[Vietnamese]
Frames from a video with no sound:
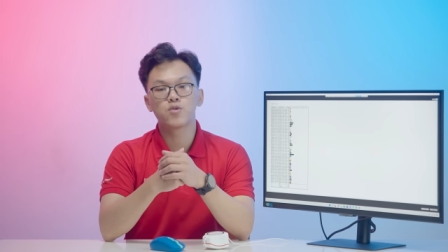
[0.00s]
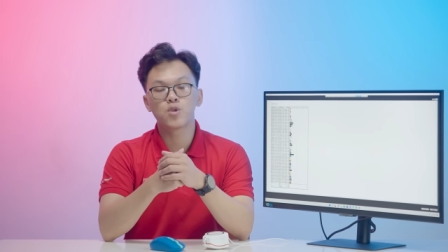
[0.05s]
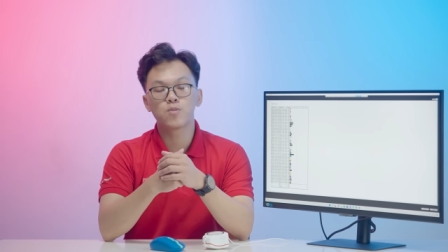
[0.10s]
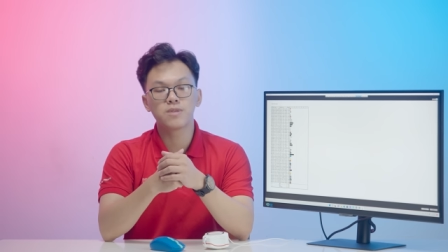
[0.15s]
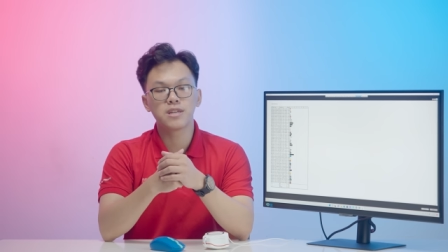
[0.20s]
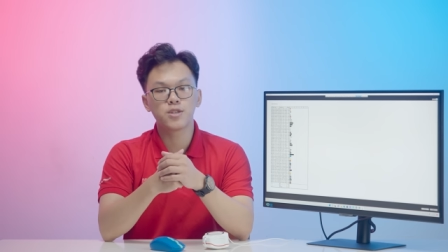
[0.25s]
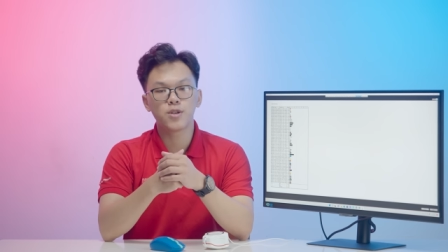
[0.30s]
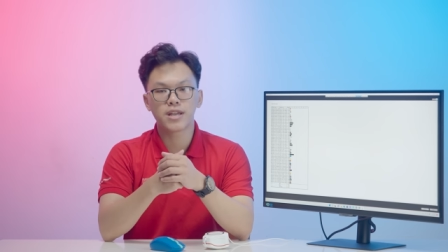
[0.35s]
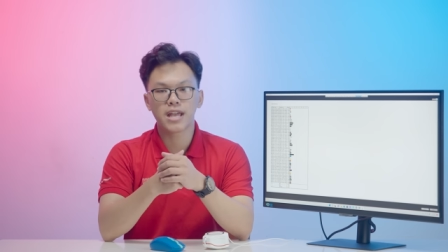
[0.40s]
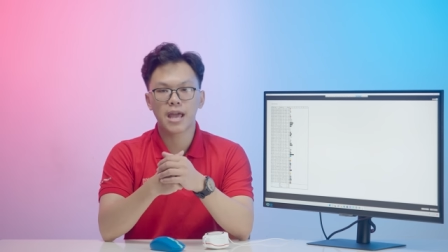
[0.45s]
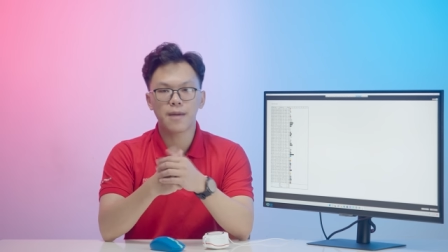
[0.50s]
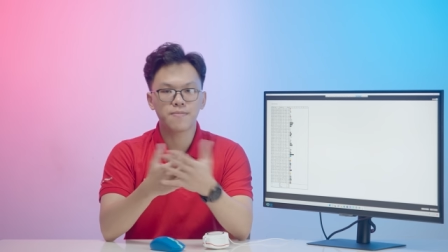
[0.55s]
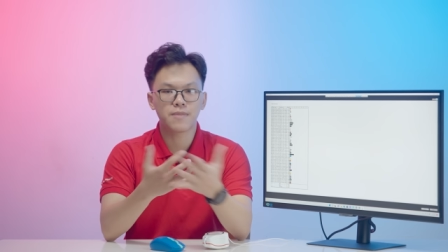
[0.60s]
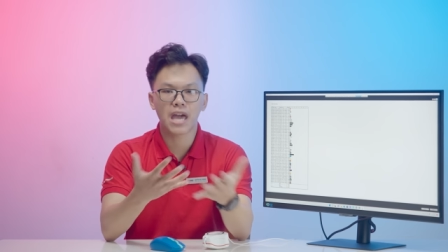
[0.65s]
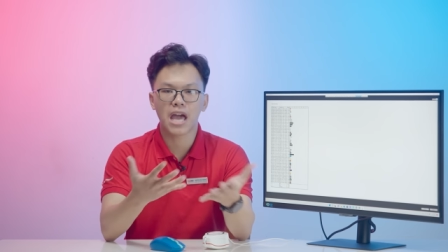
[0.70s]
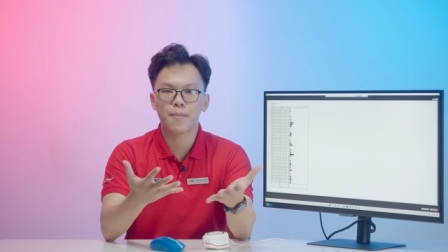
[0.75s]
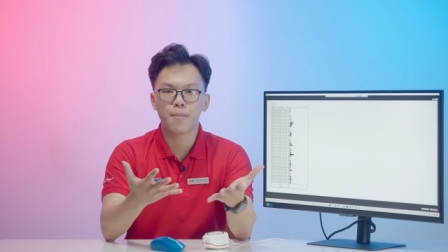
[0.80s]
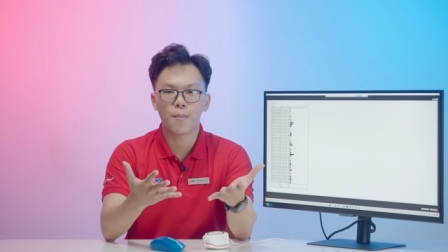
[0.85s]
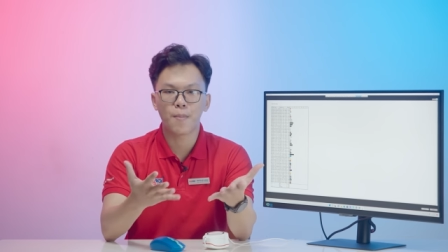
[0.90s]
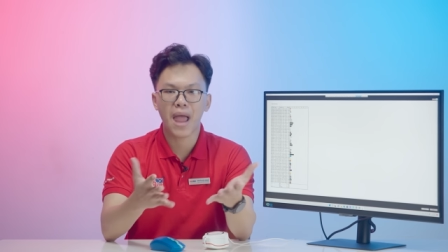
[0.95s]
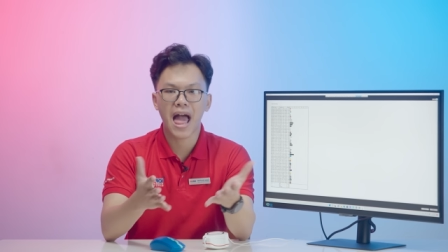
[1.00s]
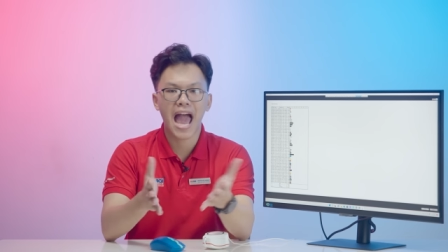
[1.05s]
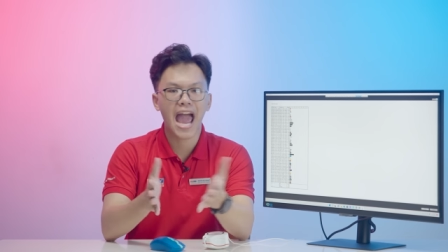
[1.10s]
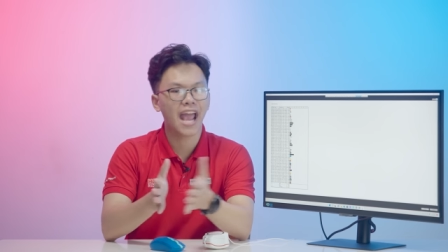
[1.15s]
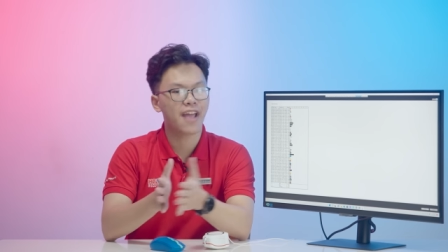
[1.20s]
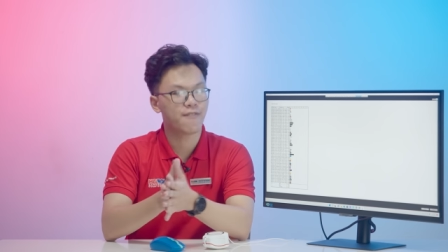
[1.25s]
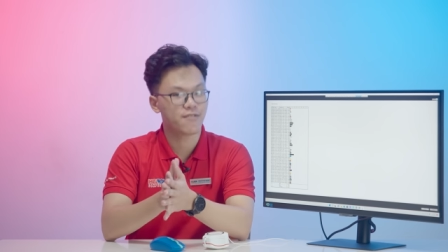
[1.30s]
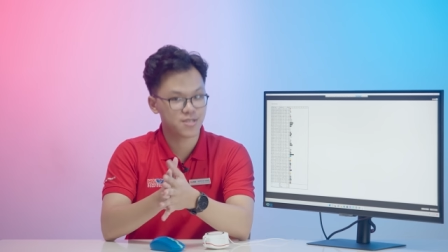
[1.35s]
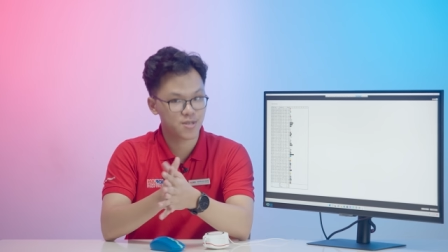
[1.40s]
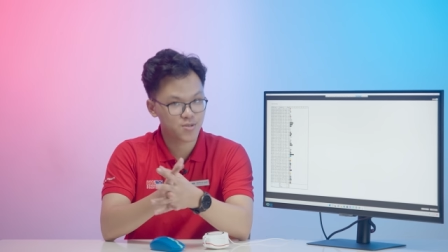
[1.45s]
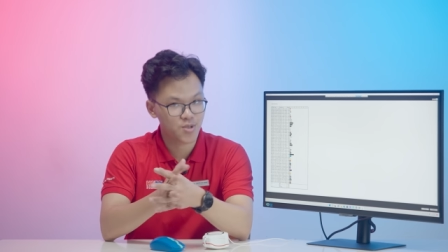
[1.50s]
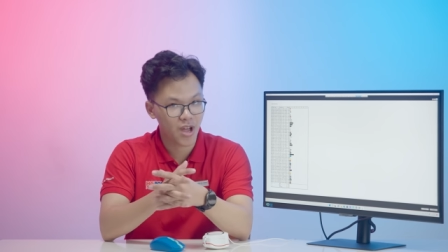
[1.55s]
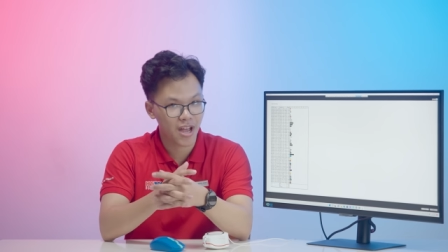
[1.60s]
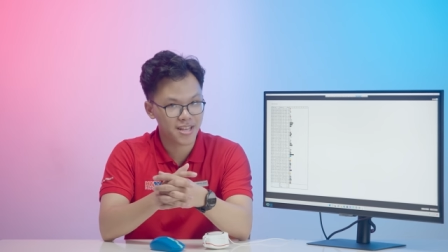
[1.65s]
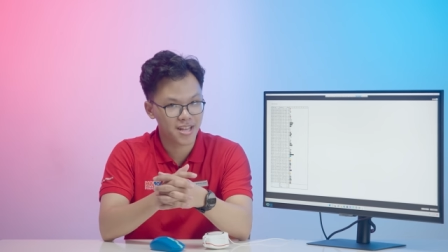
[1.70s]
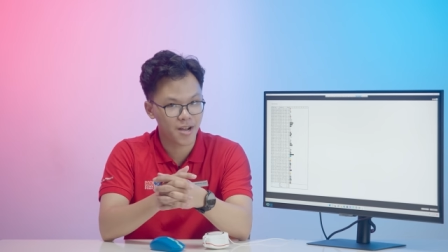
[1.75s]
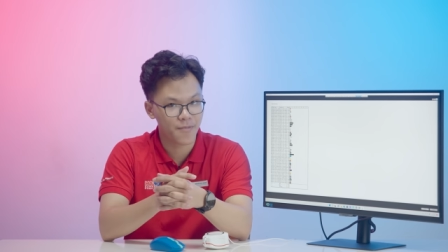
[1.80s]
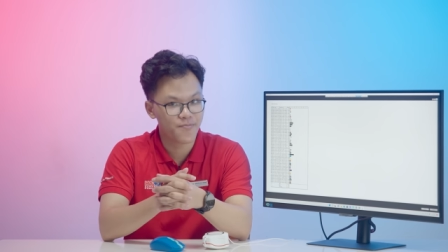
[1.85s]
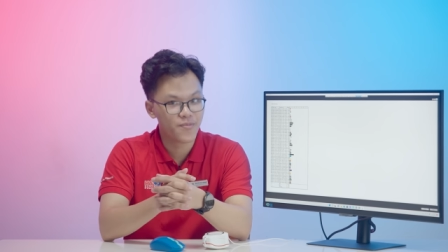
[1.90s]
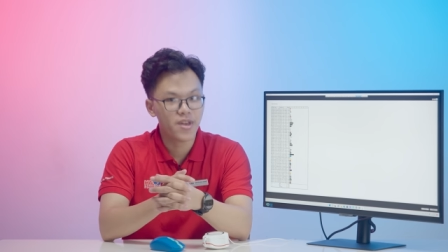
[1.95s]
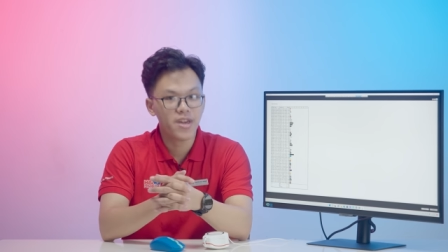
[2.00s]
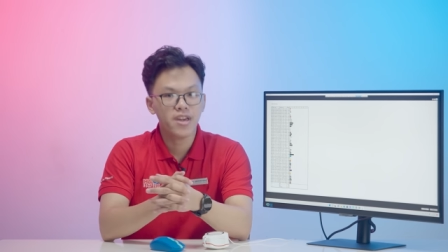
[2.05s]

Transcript: thông tin cho anh em thì hãy bấm like và subscribe nhá.